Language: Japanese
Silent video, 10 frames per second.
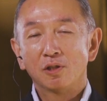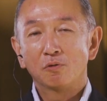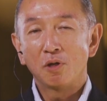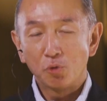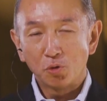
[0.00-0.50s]

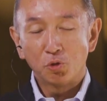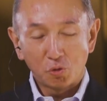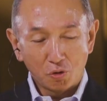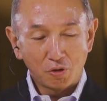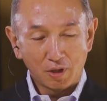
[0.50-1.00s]
これもとも
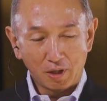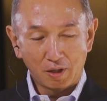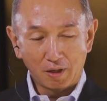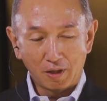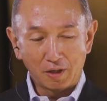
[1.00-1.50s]
と
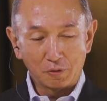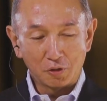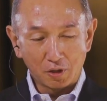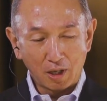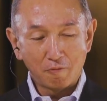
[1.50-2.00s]

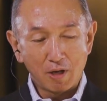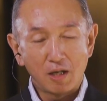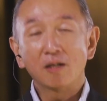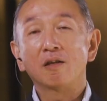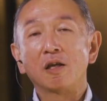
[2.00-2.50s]
人間
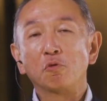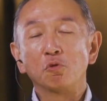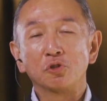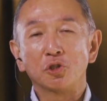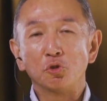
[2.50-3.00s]
はこ
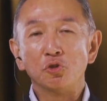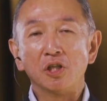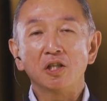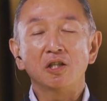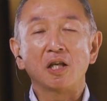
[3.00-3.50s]
の地球に
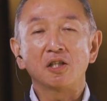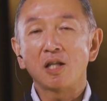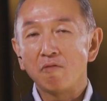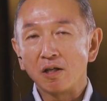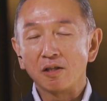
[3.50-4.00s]
生きてき
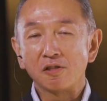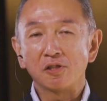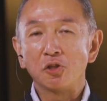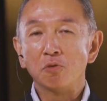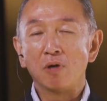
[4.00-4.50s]
たわけです
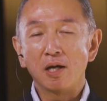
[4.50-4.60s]
けれども、